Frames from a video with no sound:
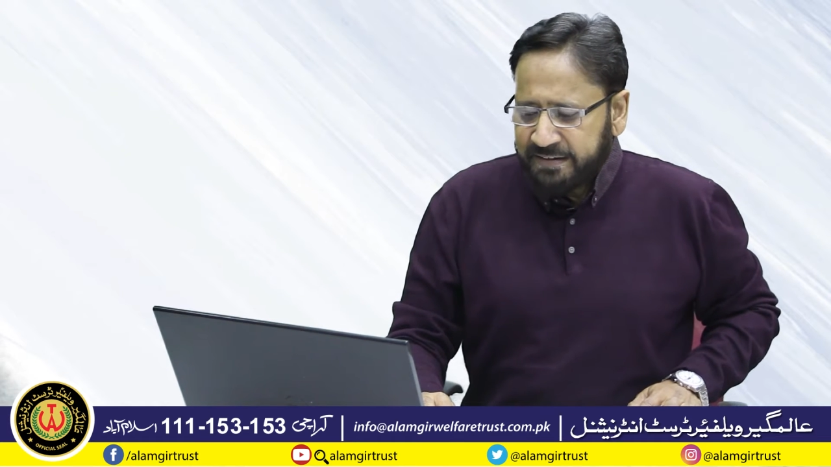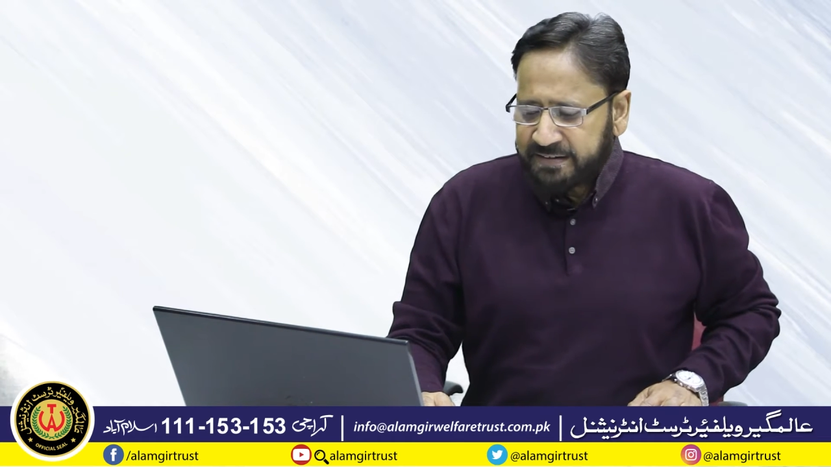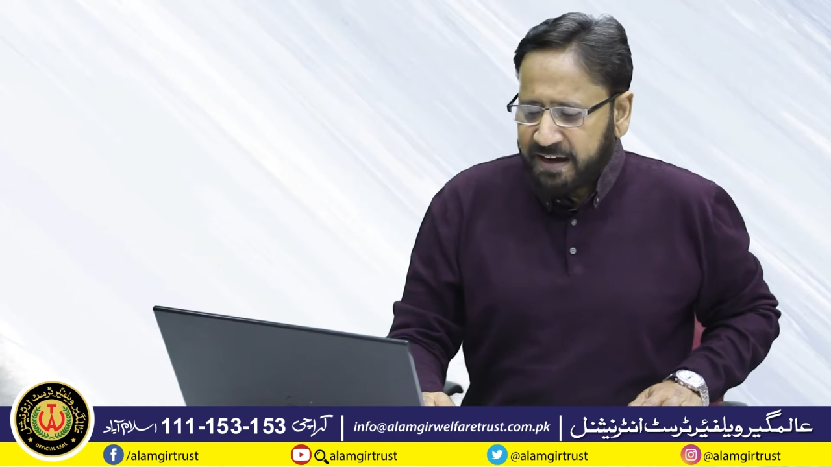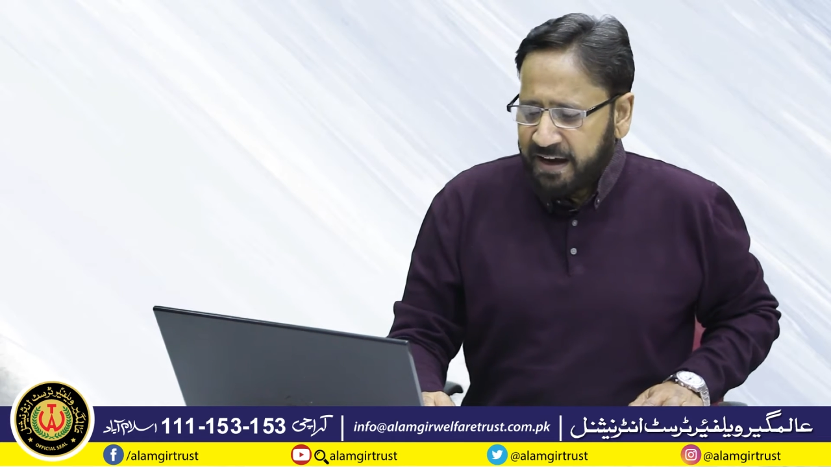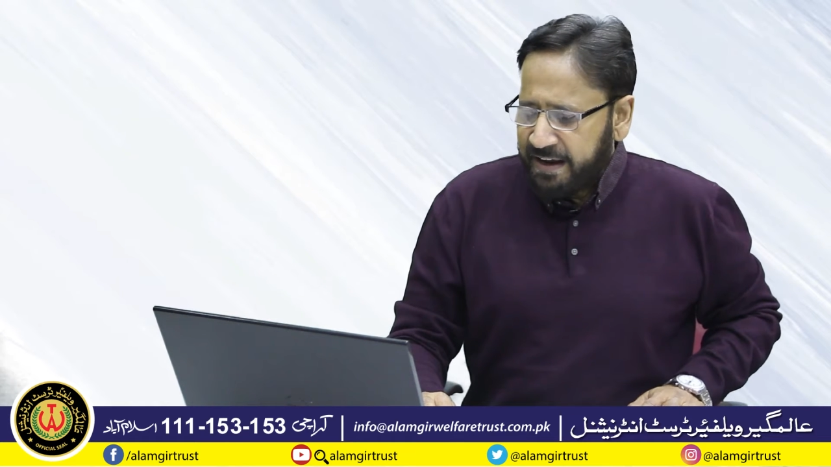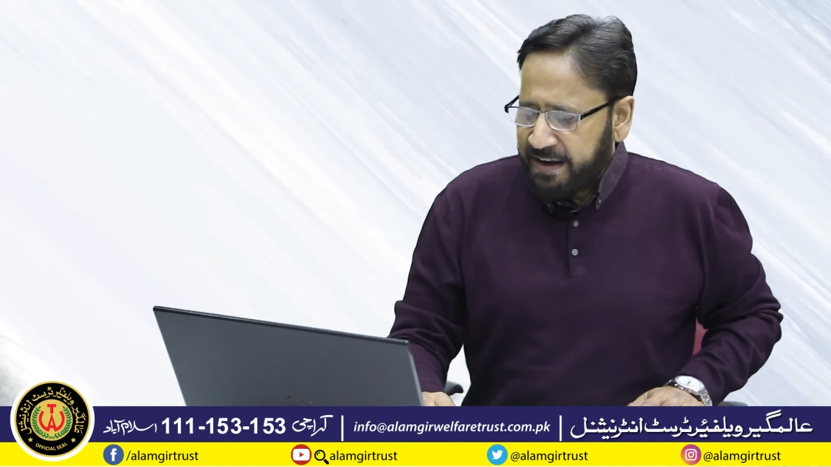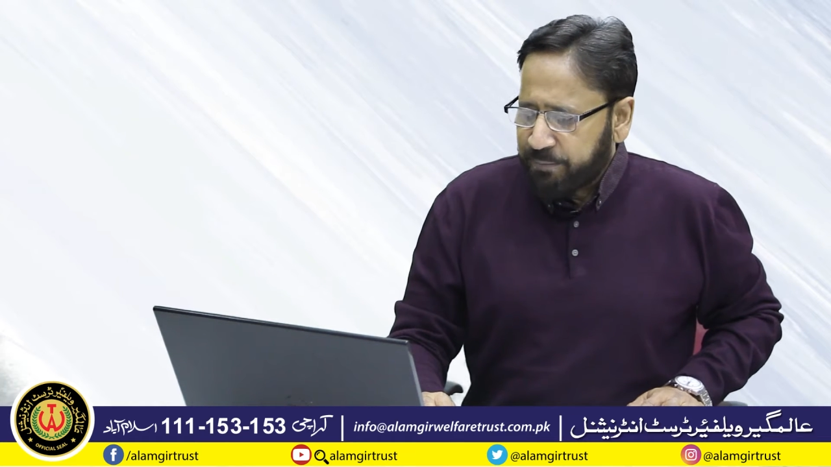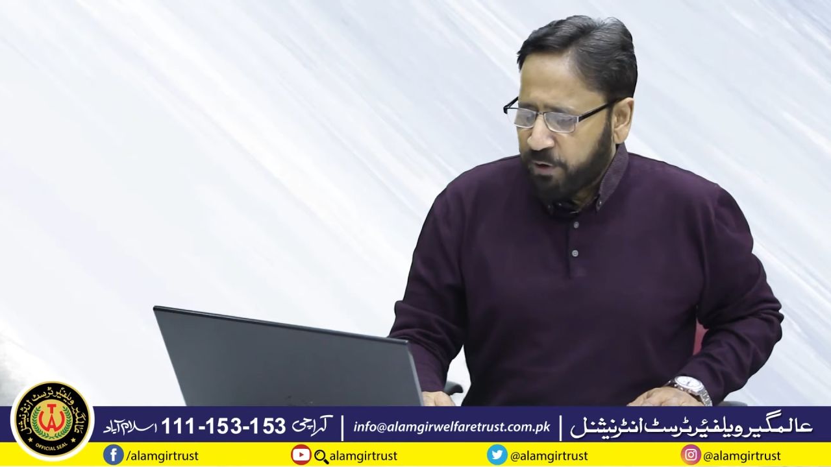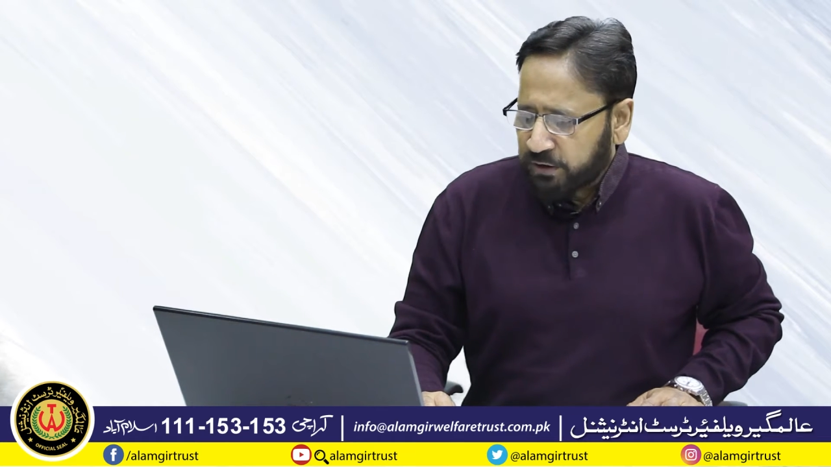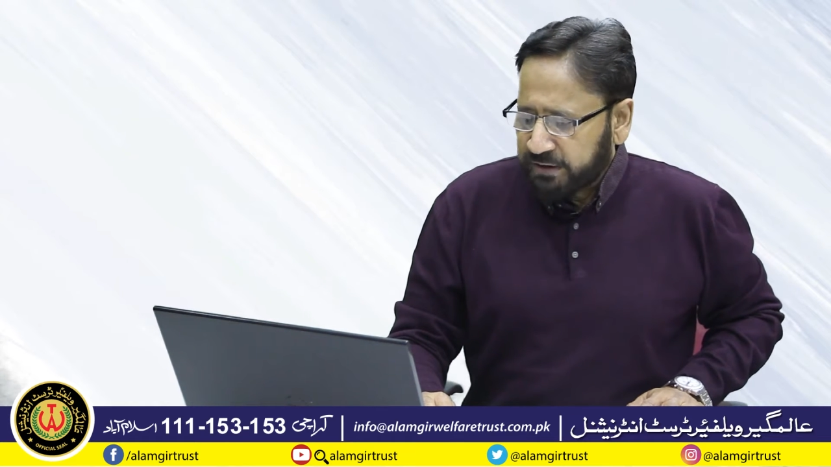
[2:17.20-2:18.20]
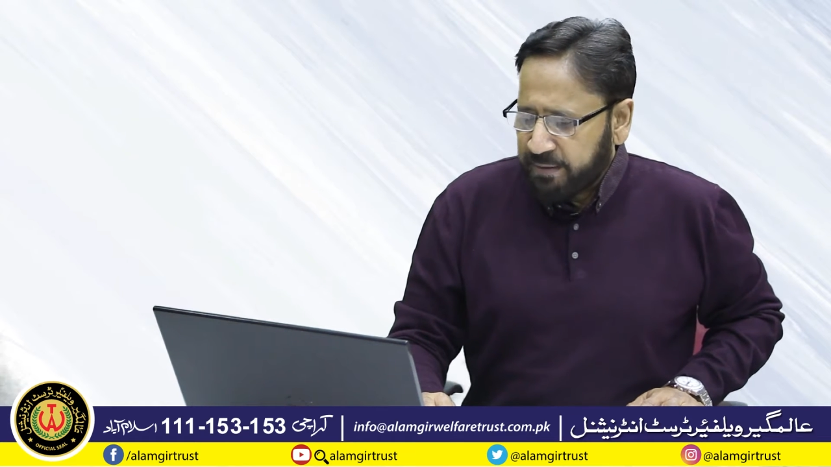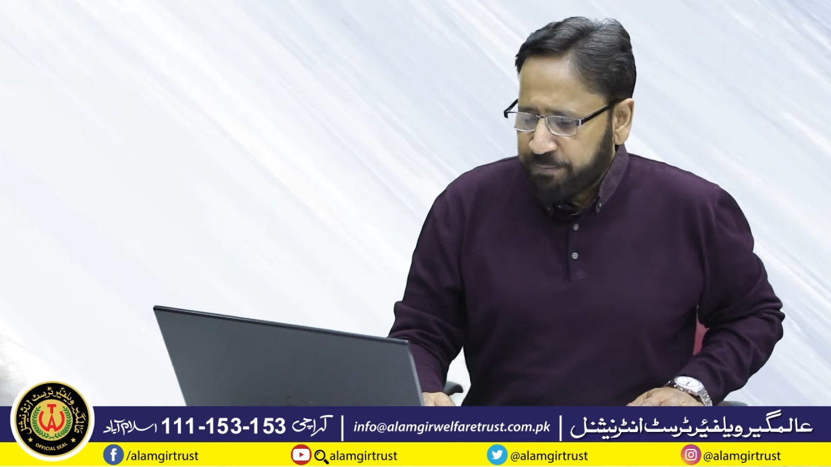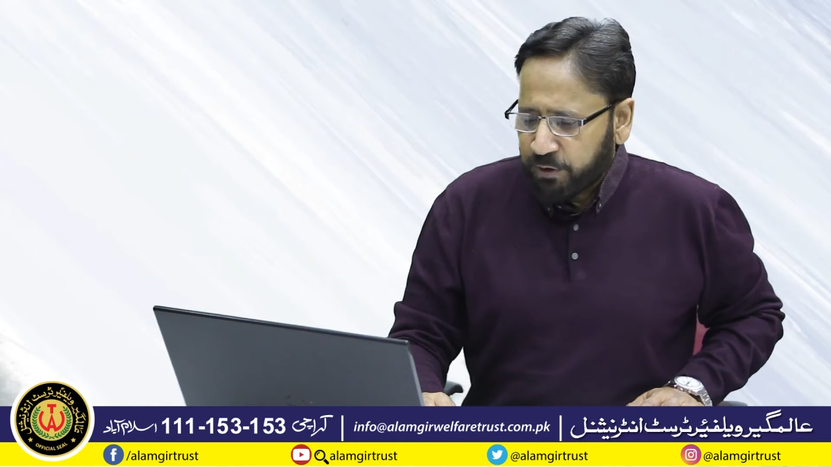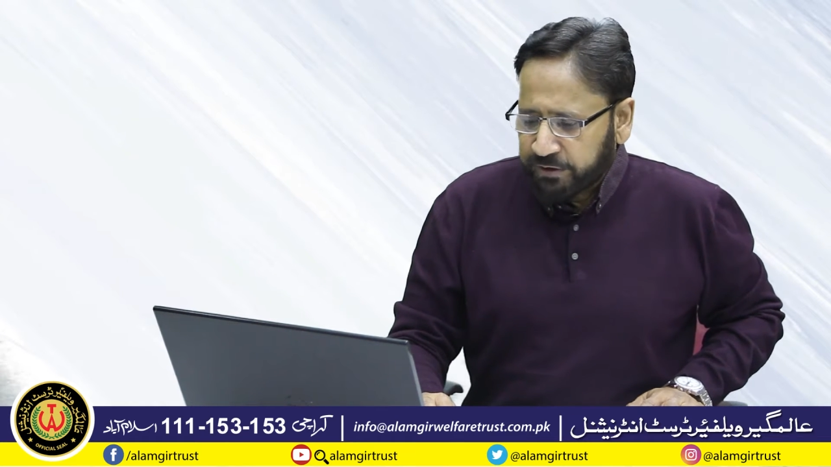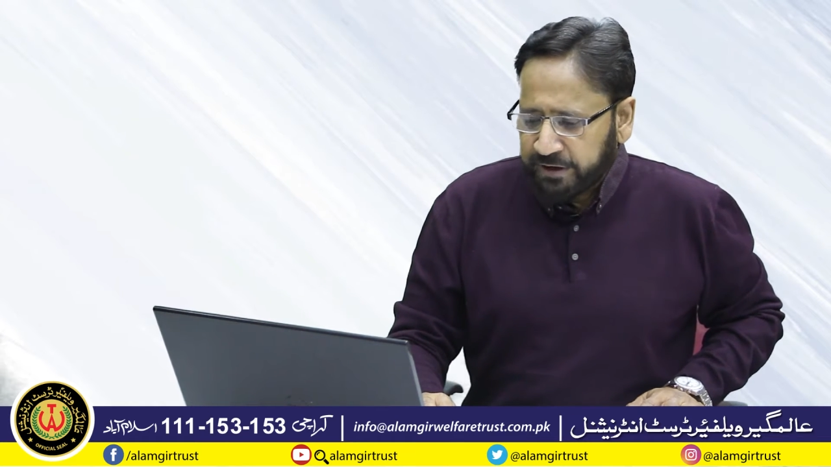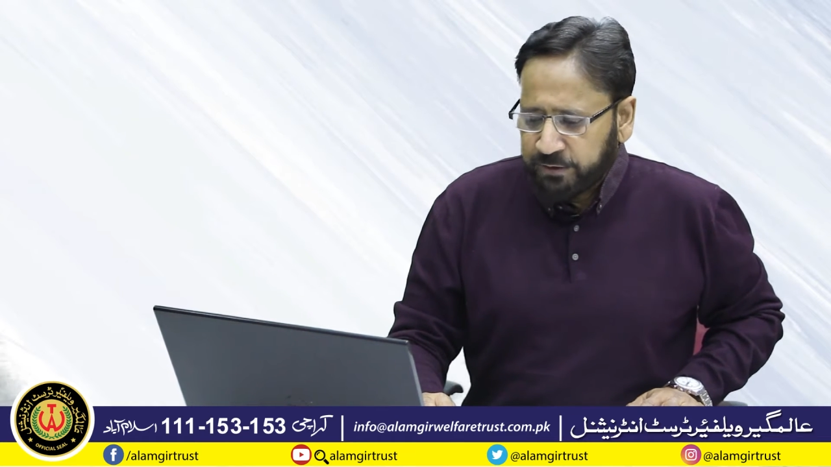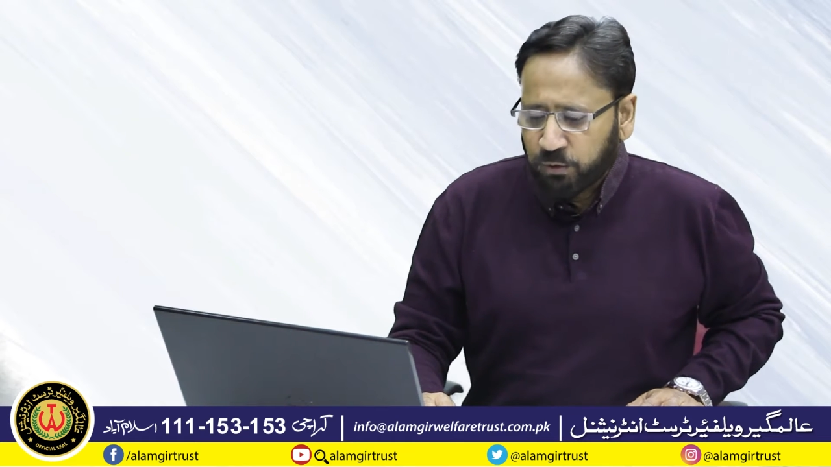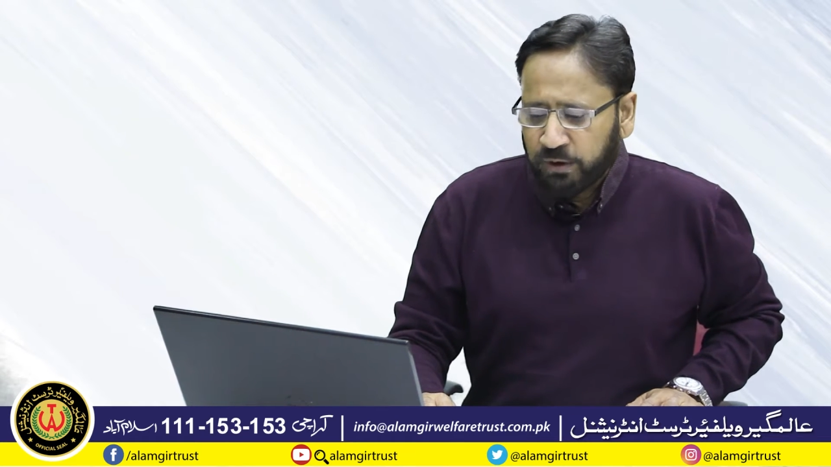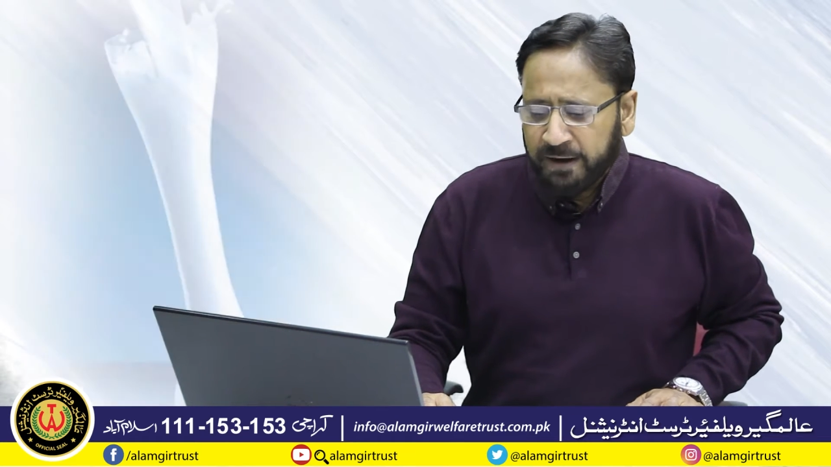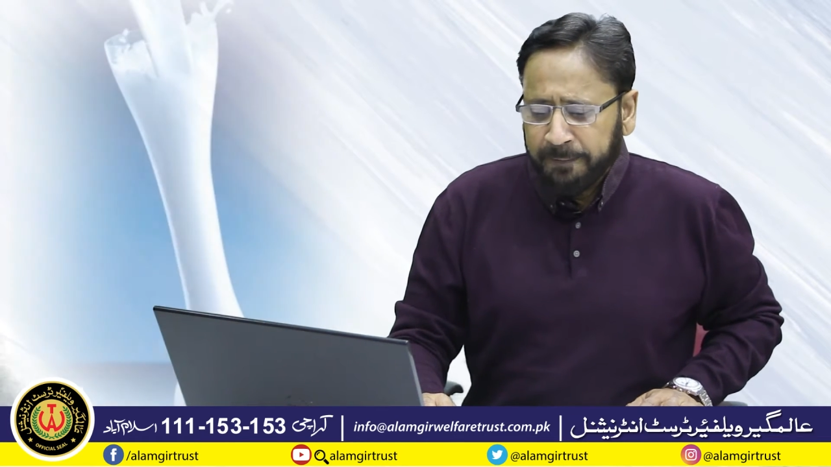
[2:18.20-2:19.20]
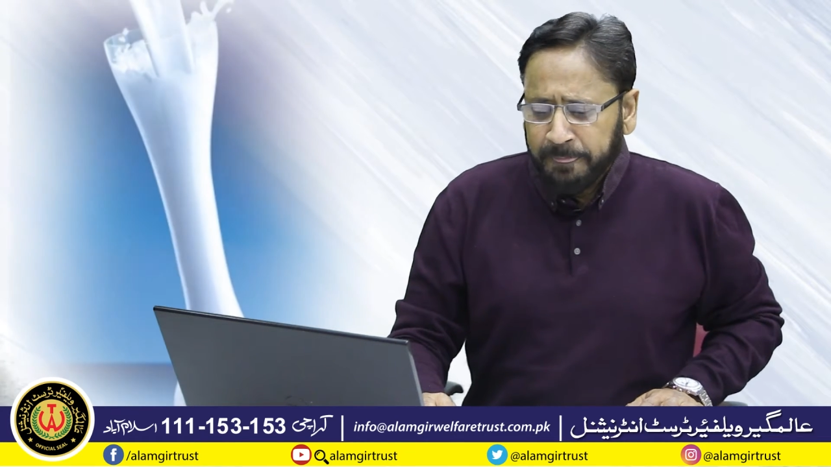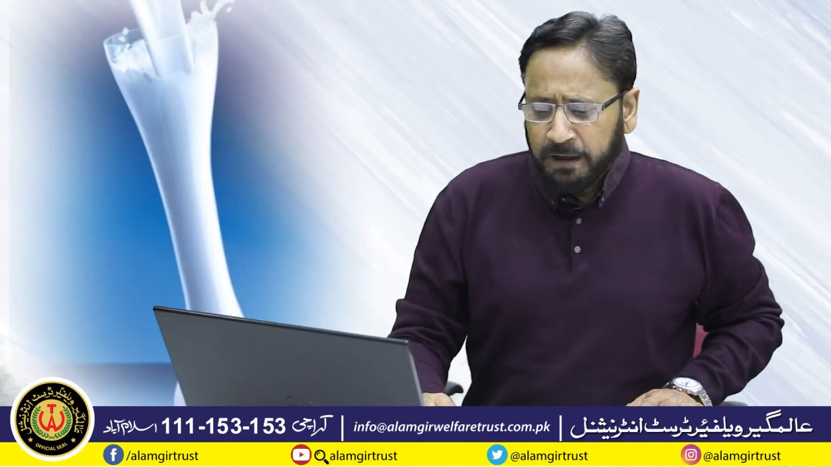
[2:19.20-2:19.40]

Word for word: इसका एक बहुत इम्पॉर्टेंट रोल है